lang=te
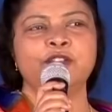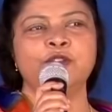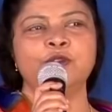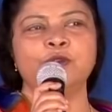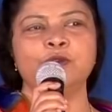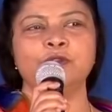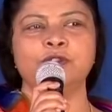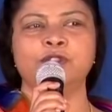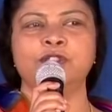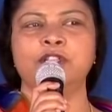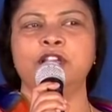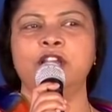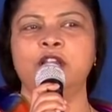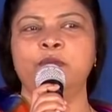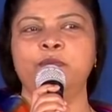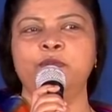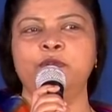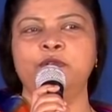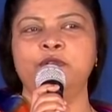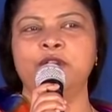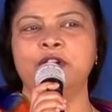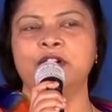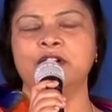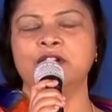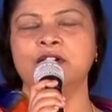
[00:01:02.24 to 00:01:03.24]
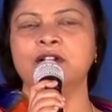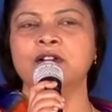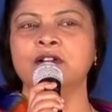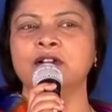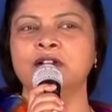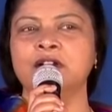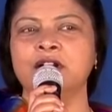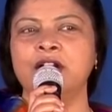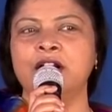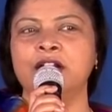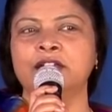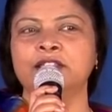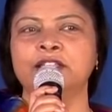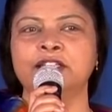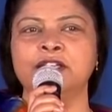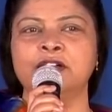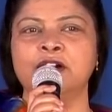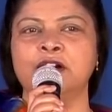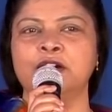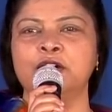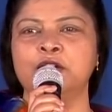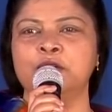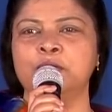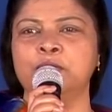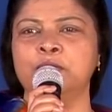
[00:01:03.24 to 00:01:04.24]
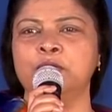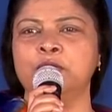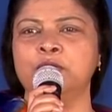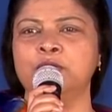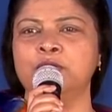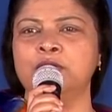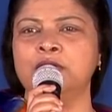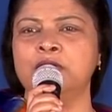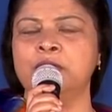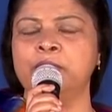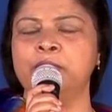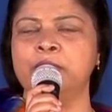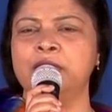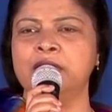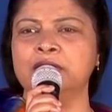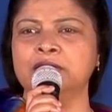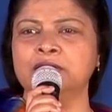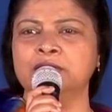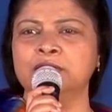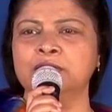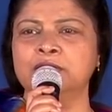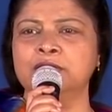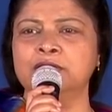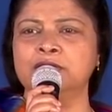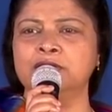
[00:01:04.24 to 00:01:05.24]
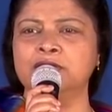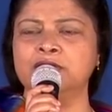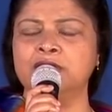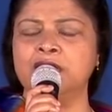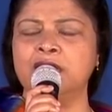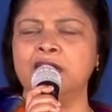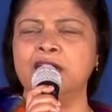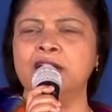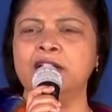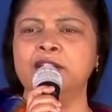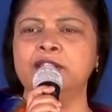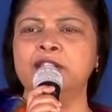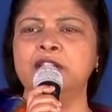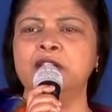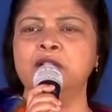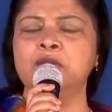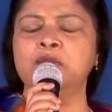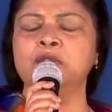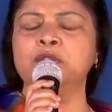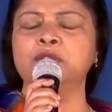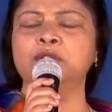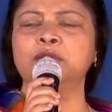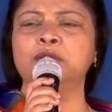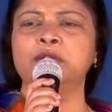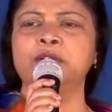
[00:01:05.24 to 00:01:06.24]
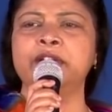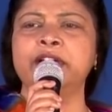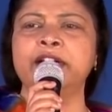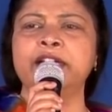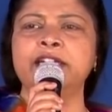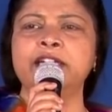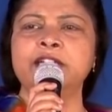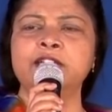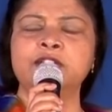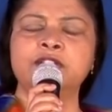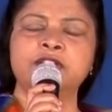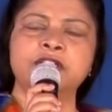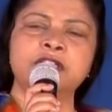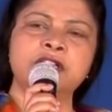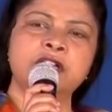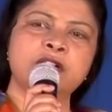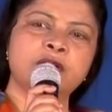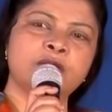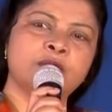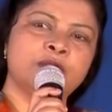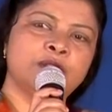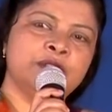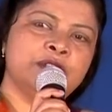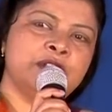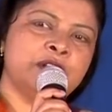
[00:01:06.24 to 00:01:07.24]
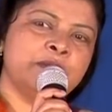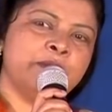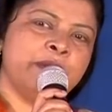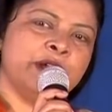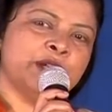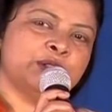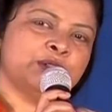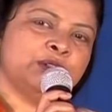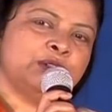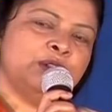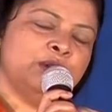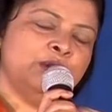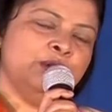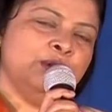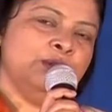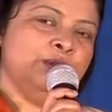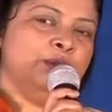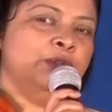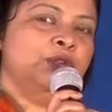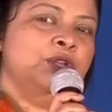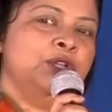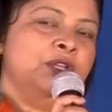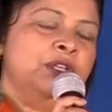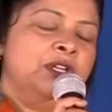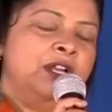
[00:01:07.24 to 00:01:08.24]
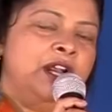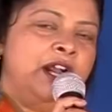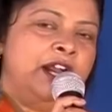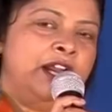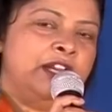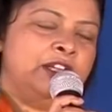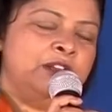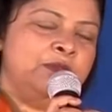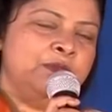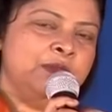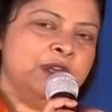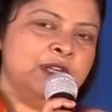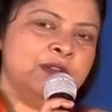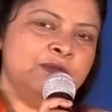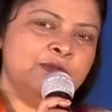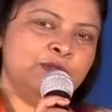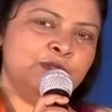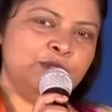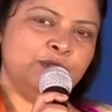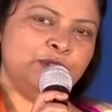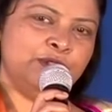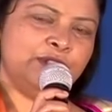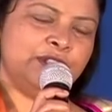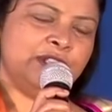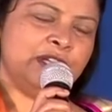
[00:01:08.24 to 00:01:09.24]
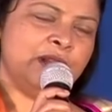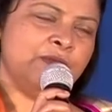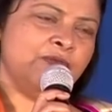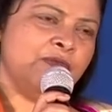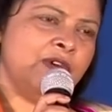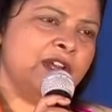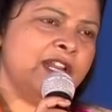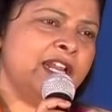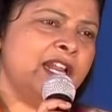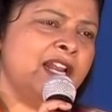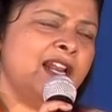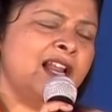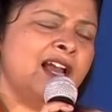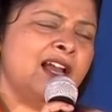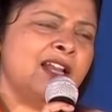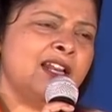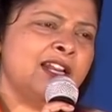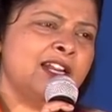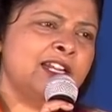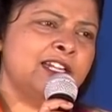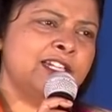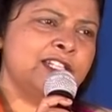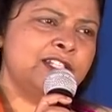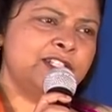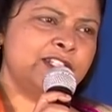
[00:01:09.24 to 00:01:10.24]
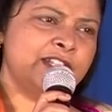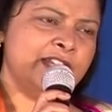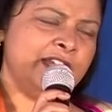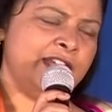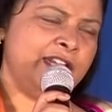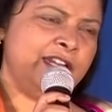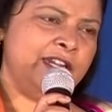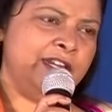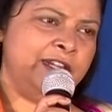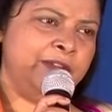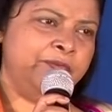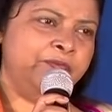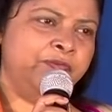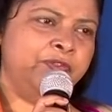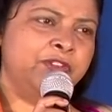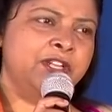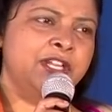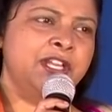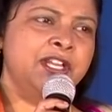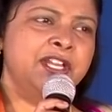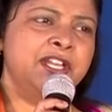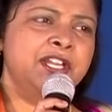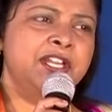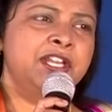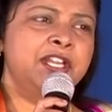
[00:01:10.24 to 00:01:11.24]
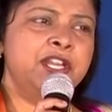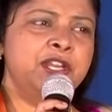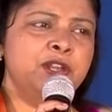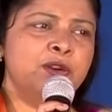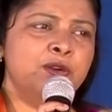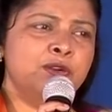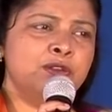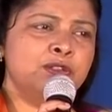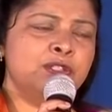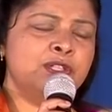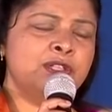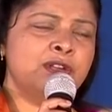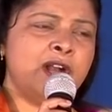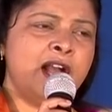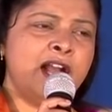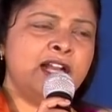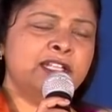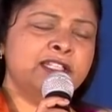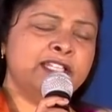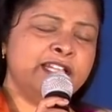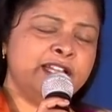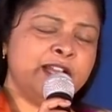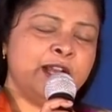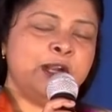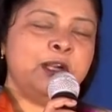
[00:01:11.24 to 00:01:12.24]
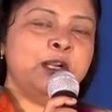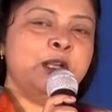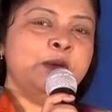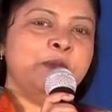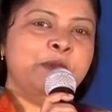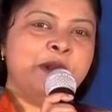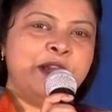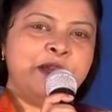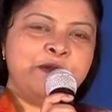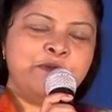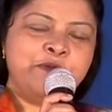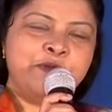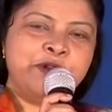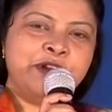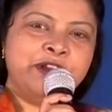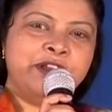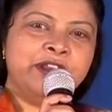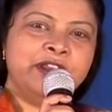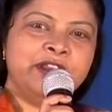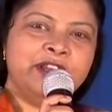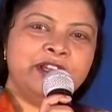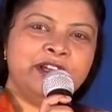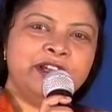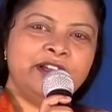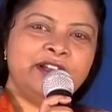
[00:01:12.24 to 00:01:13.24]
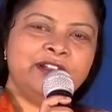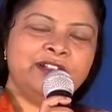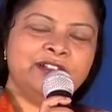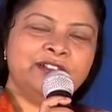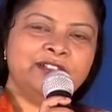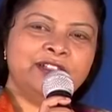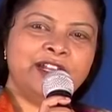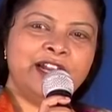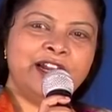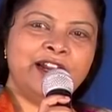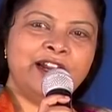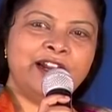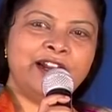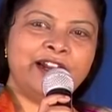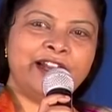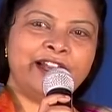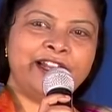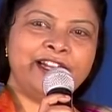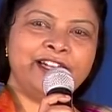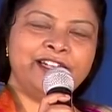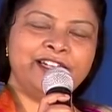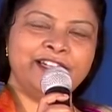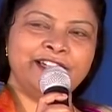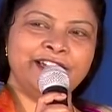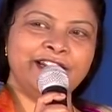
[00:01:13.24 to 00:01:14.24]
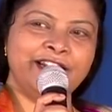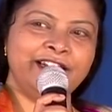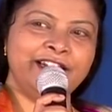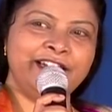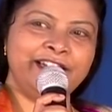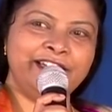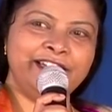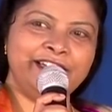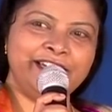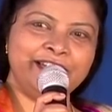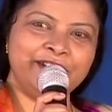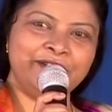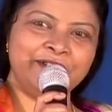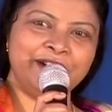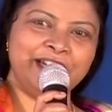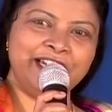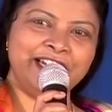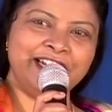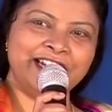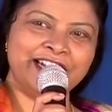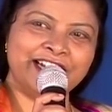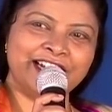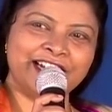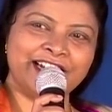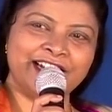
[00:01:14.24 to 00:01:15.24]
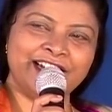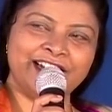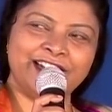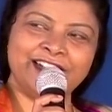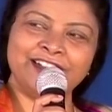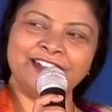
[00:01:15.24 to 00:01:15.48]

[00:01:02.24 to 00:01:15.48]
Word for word: యోసేపు వరకు ఆది కాండంలో ఉన్న భక్ చాలా దేవునితో నడిచిన కొందరు భక్తులు అని మనం చూసినాం వారు ఎలా నడిచారని ఈరోజు ఆది కాండం అయిపోయింది నిన్న నైట్ నేను ఇంటికి వెళ్ళినాక